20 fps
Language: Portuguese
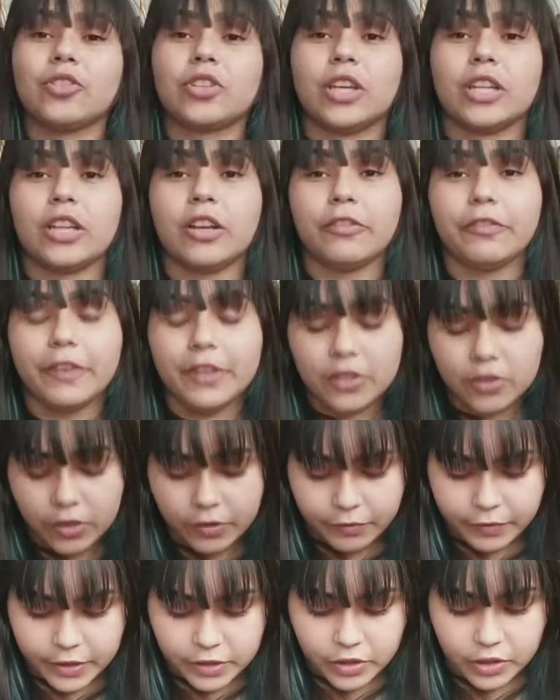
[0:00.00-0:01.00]
Gente, eu fiz um
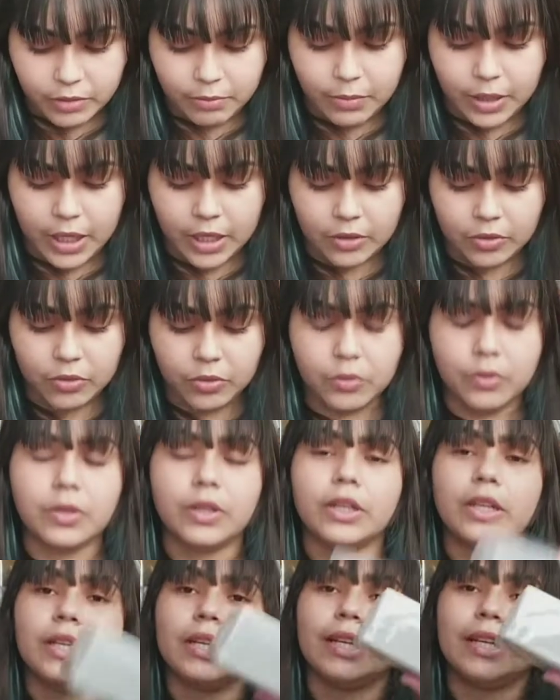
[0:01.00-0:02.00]
investimento
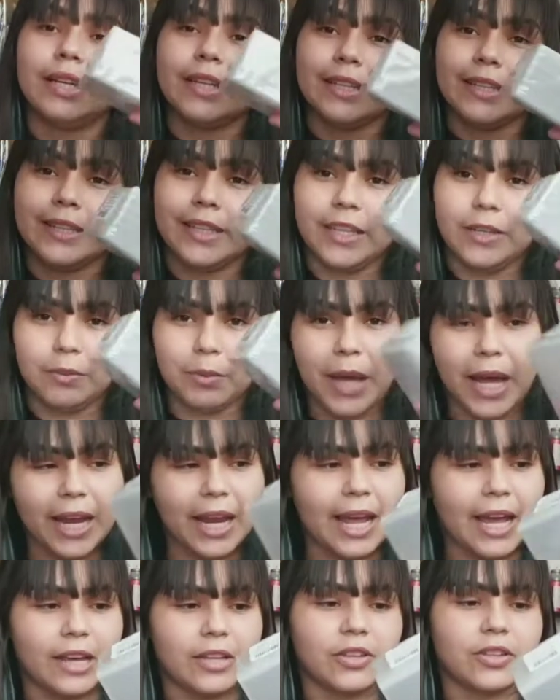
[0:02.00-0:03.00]
de
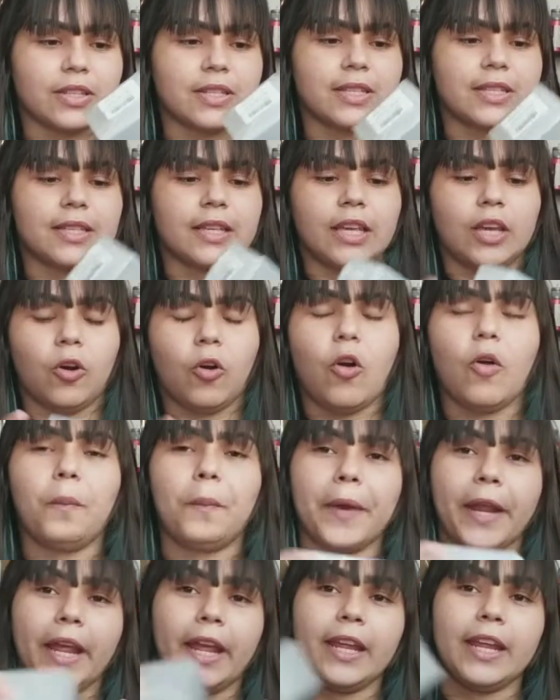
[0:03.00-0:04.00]
embalagens. Eu
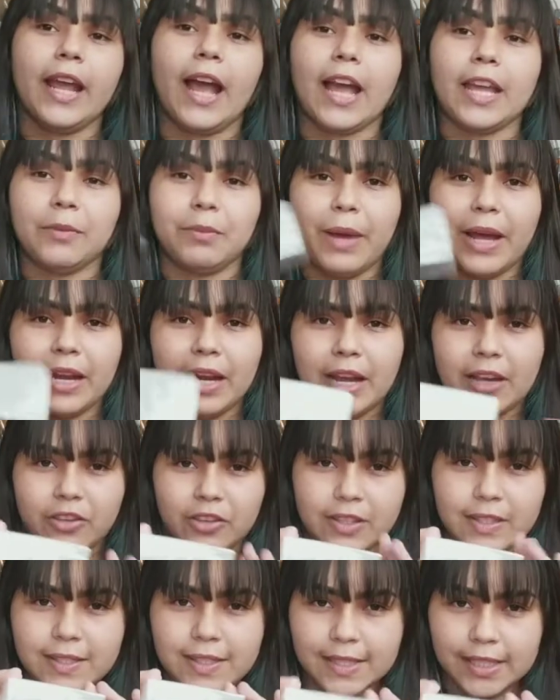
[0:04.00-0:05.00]
comprei a
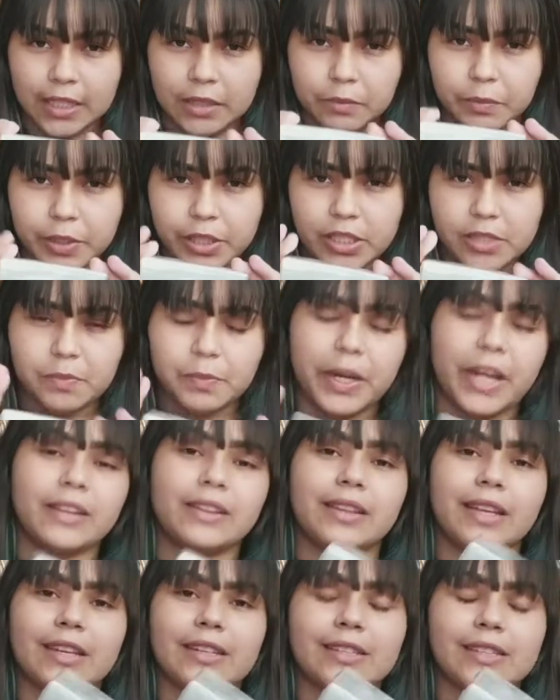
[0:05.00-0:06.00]
embalagem simples para
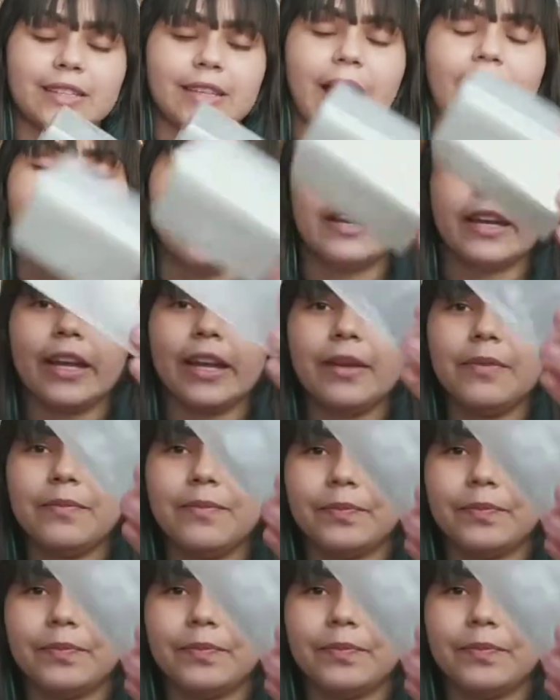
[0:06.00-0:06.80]
testar, né?